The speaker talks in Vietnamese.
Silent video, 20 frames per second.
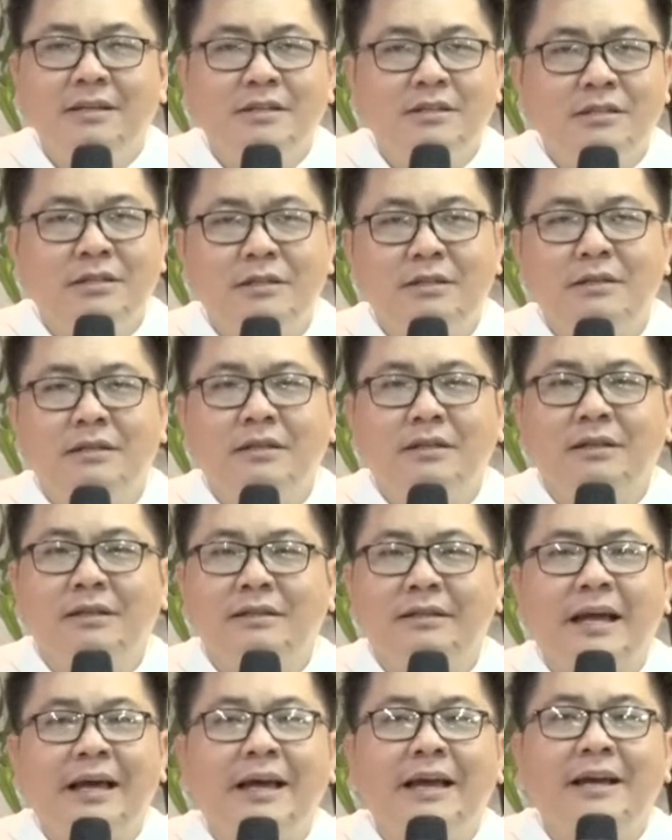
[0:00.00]
sứt
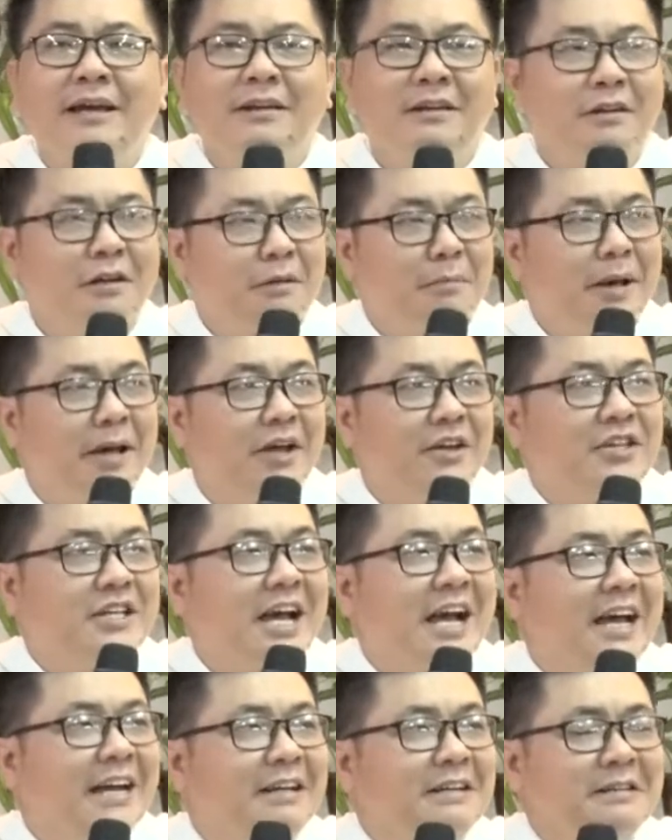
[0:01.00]
ờ, tay rồi lại bể
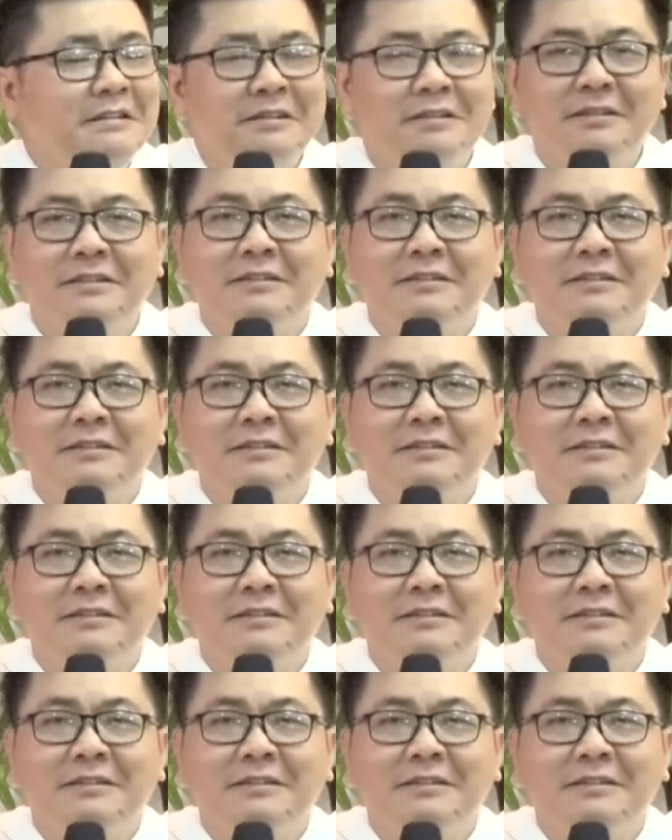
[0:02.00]
chán